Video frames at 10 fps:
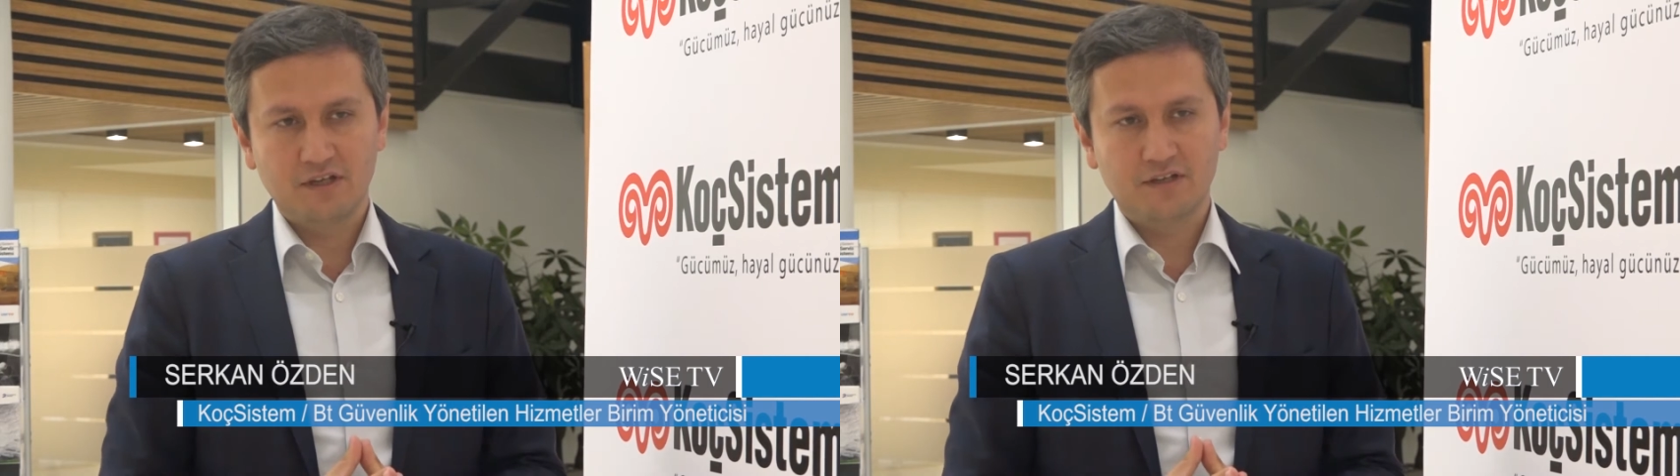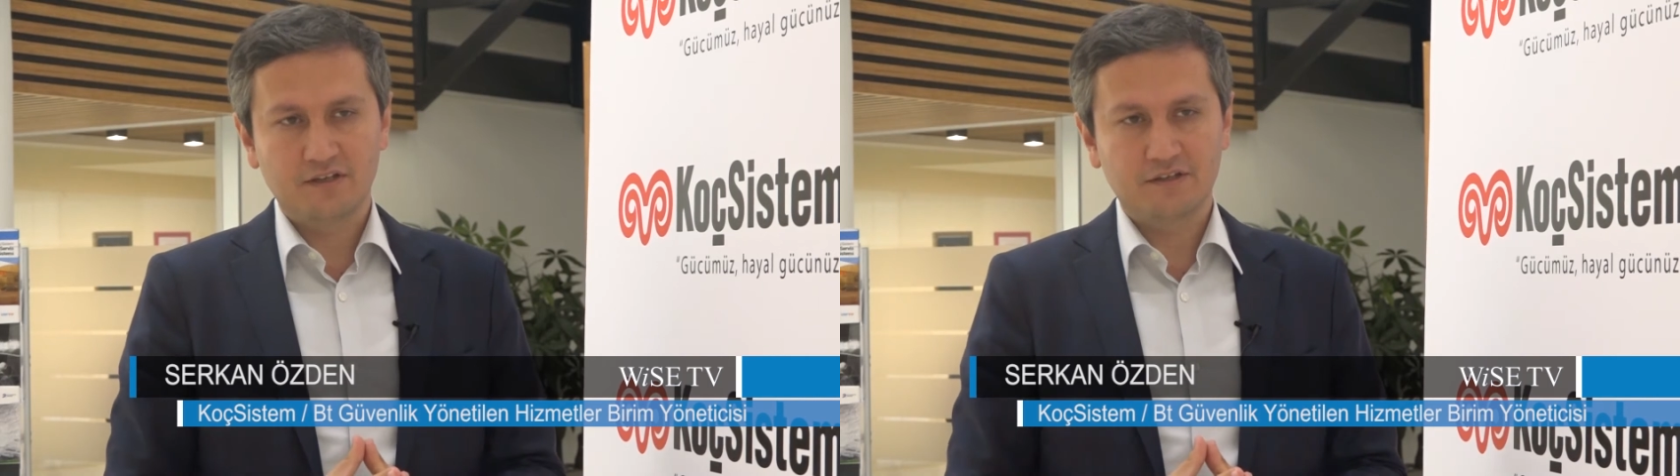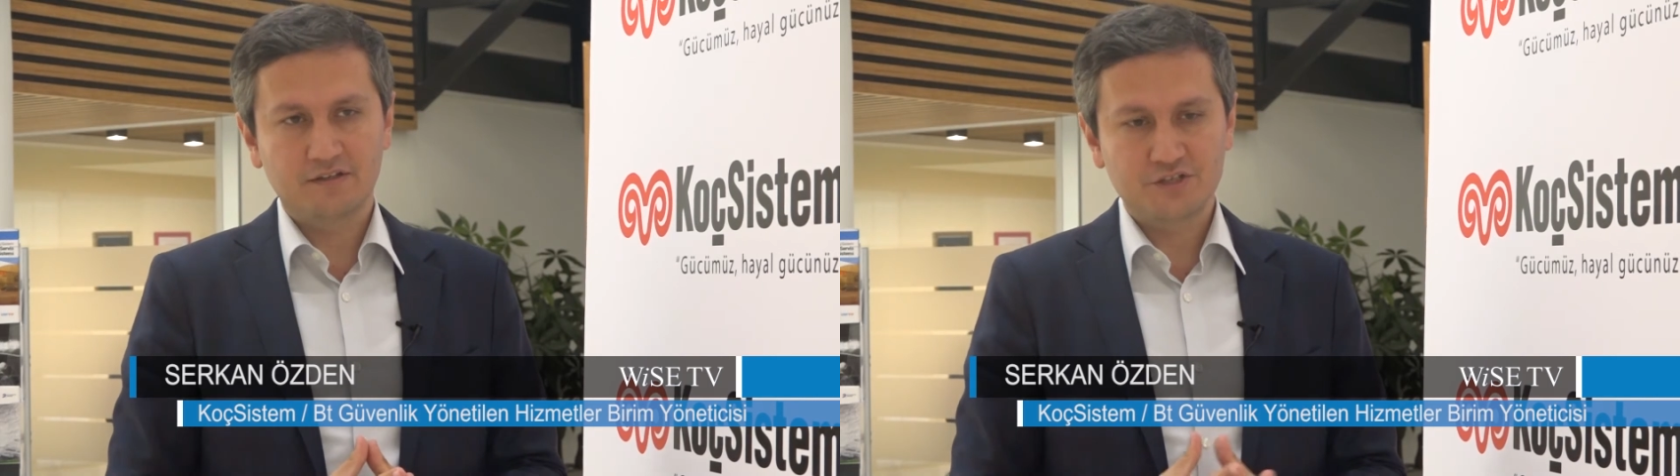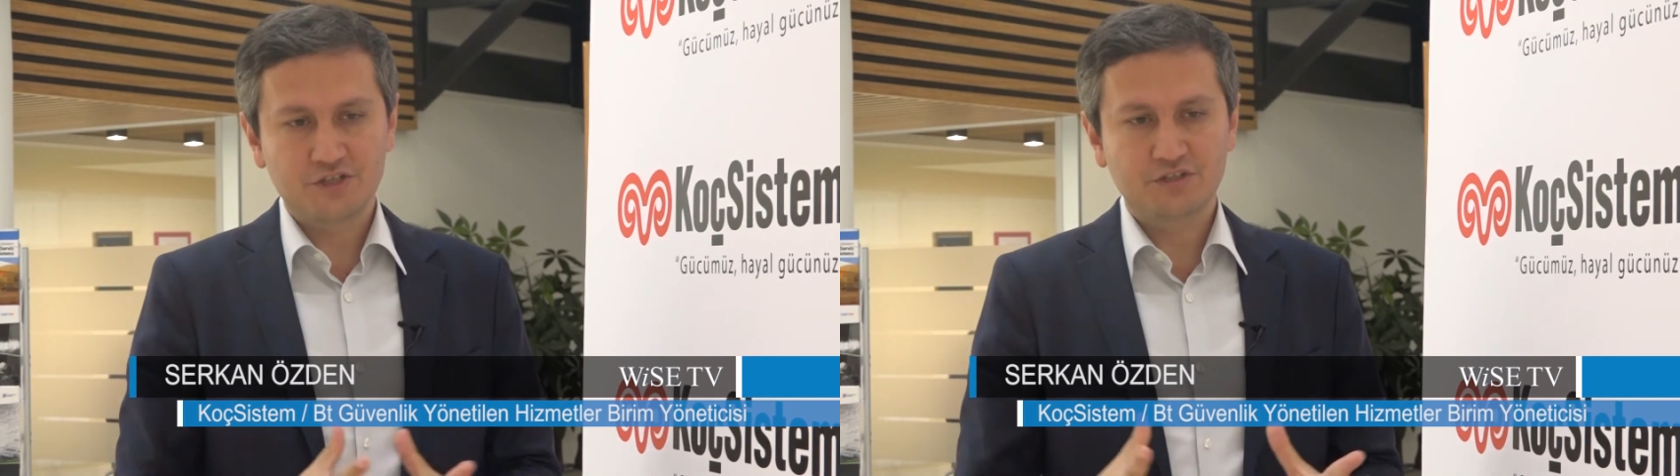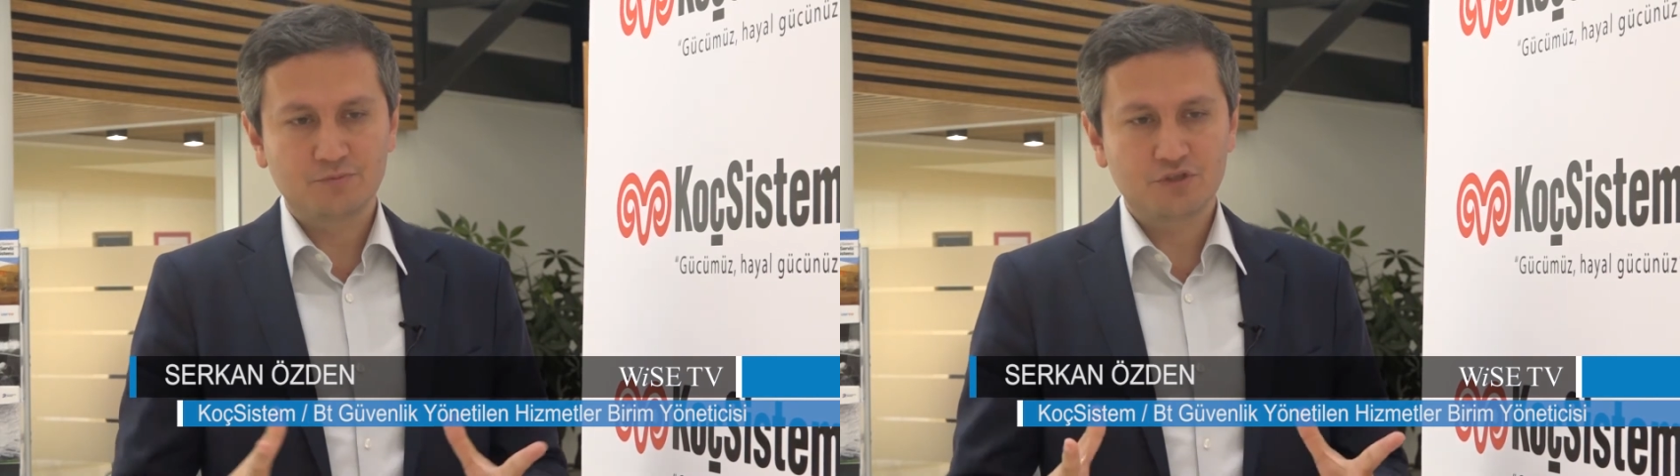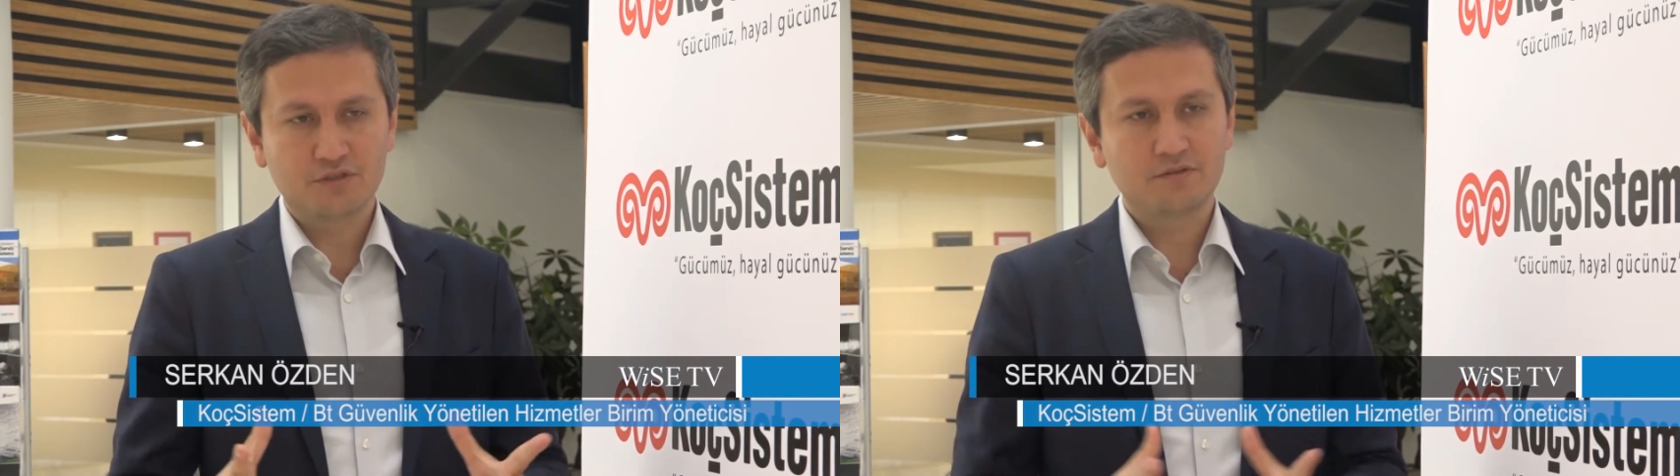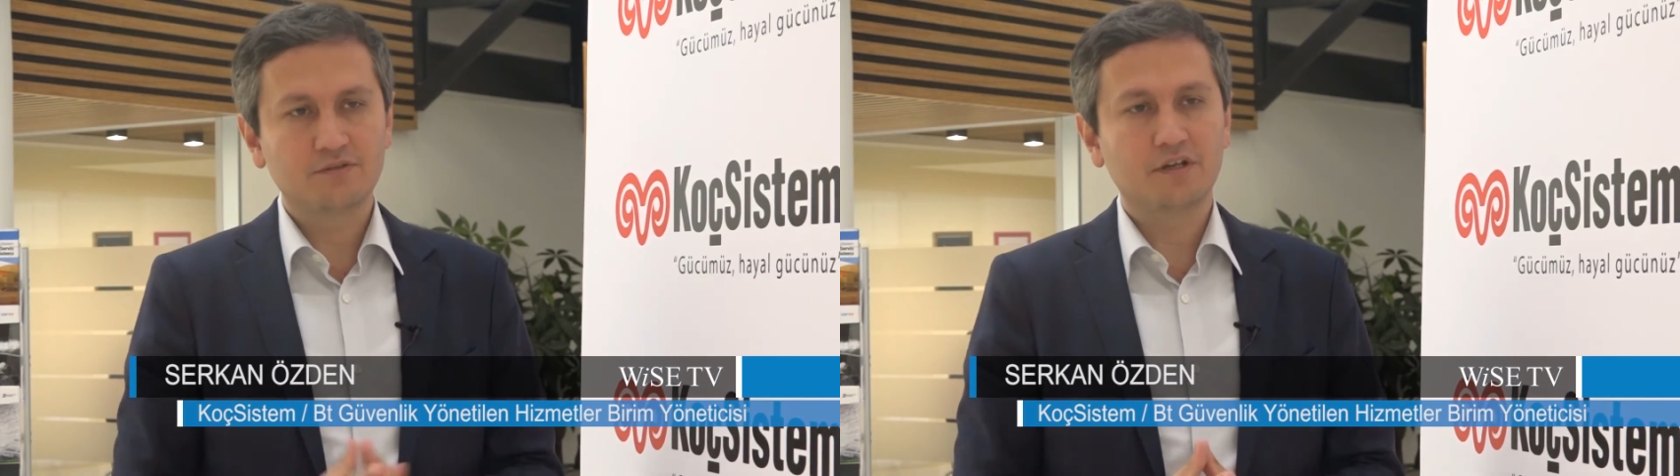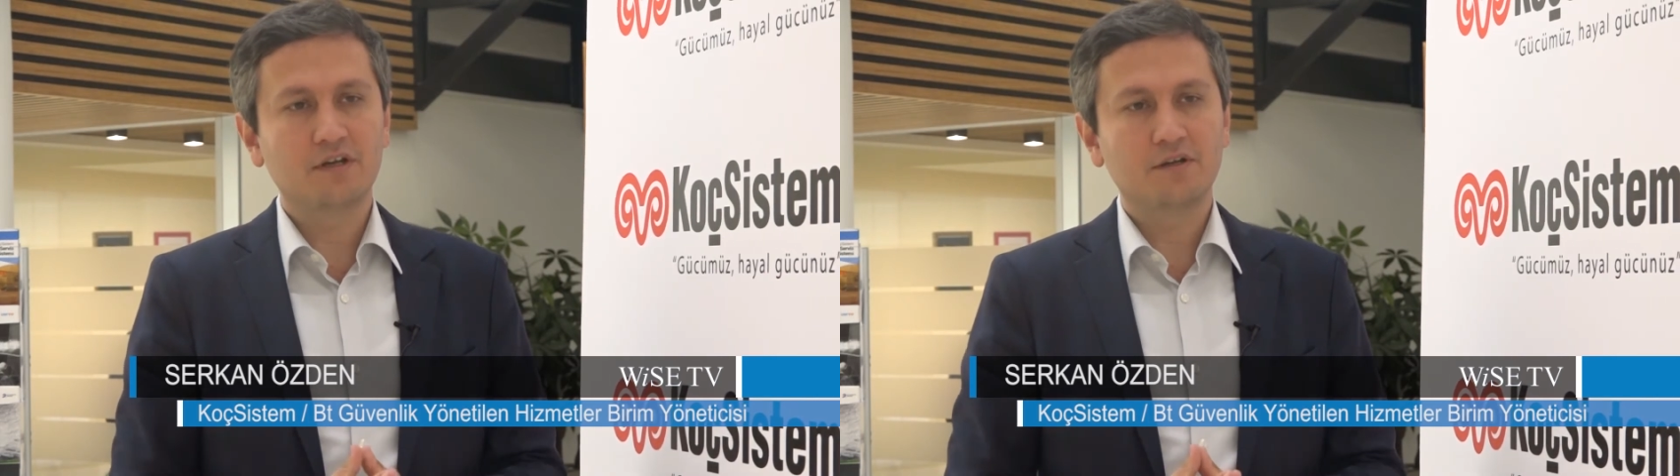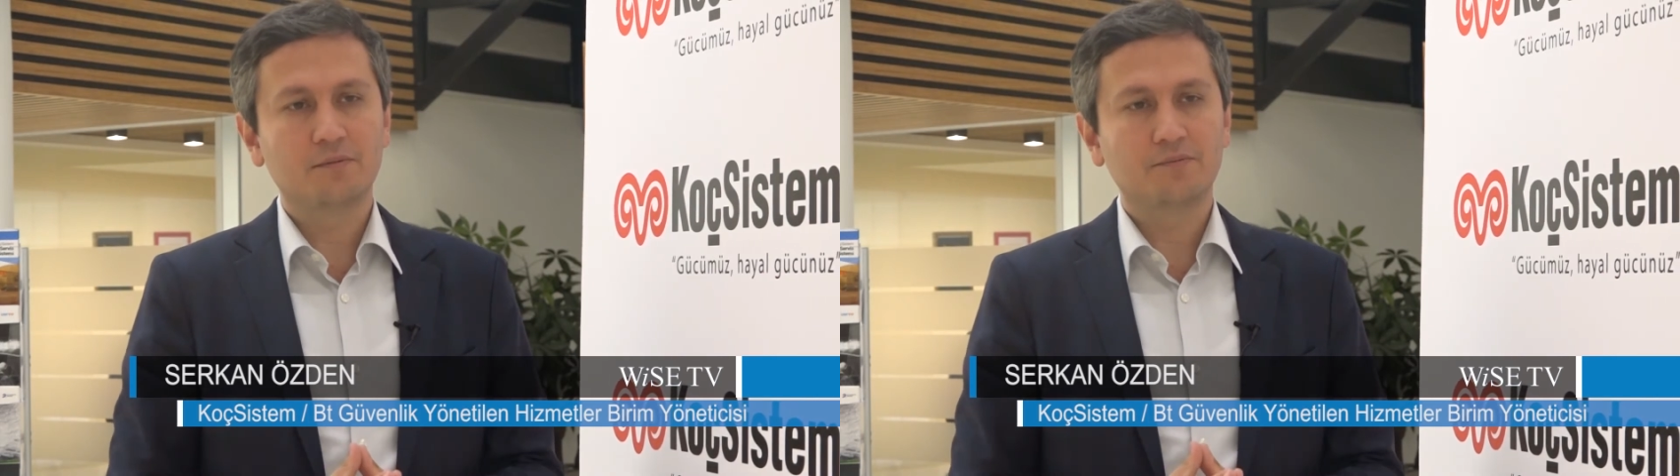e, yaşadığımızda